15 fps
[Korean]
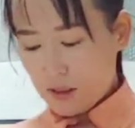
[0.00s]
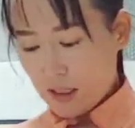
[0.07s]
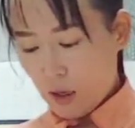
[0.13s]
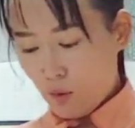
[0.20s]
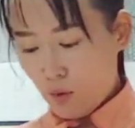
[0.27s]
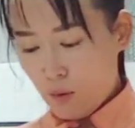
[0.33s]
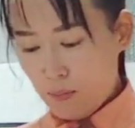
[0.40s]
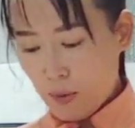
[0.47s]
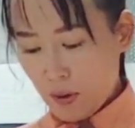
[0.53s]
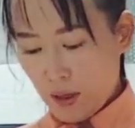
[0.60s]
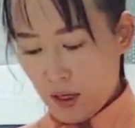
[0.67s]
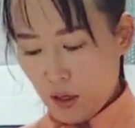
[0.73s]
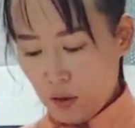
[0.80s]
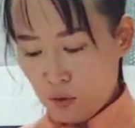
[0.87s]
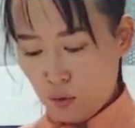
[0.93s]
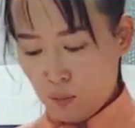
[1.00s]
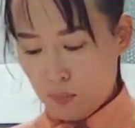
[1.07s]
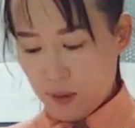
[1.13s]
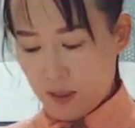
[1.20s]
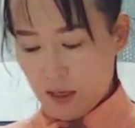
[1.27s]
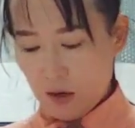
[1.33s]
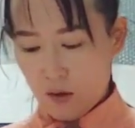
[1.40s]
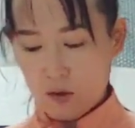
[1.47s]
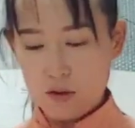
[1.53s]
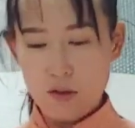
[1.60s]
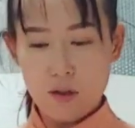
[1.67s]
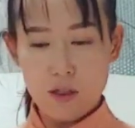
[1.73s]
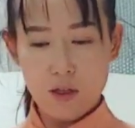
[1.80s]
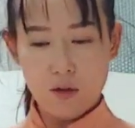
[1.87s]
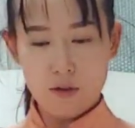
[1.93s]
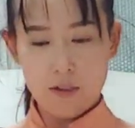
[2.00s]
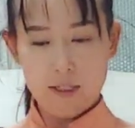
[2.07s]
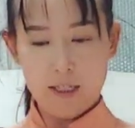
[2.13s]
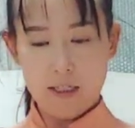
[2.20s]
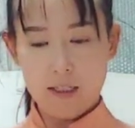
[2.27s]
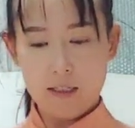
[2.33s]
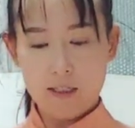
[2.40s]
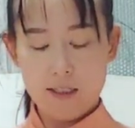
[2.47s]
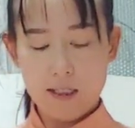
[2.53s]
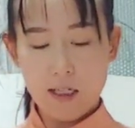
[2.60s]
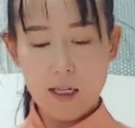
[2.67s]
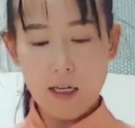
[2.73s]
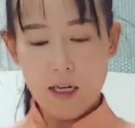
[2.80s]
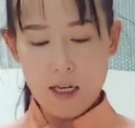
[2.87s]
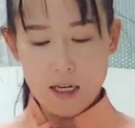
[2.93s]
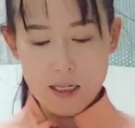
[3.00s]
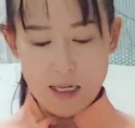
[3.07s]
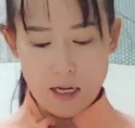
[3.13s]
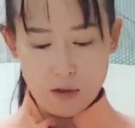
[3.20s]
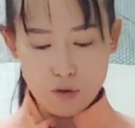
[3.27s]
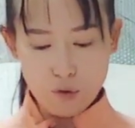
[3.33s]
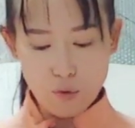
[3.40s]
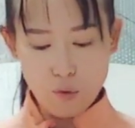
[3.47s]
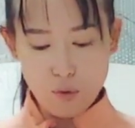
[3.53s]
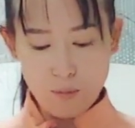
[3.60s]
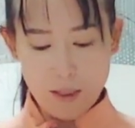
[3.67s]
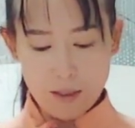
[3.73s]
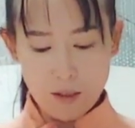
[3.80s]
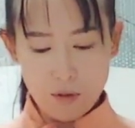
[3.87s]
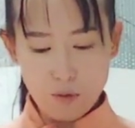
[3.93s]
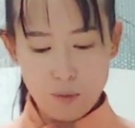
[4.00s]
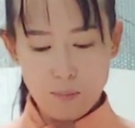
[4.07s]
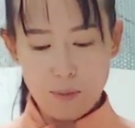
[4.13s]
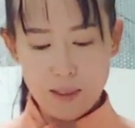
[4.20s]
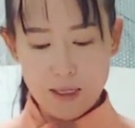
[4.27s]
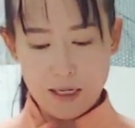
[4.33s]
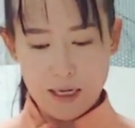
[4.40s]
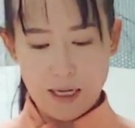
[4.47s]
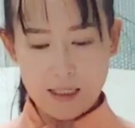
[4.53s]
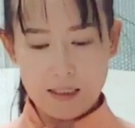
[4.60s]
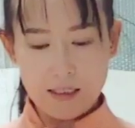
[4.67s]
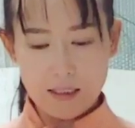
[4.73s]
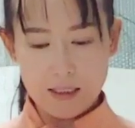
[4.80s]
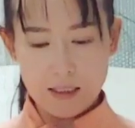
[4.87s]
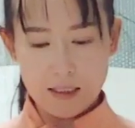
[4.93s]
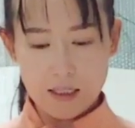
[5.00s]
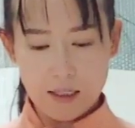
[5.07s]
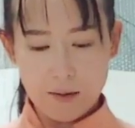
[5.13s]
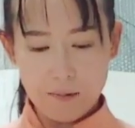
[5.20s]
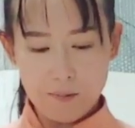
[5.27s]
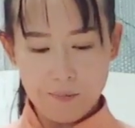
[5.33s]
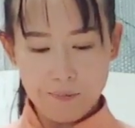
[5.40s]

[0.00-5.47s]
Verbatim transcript: 자골뼈의 높이가 엉덩이 어디에 있는지 양쪽 골반의 높이가 같은지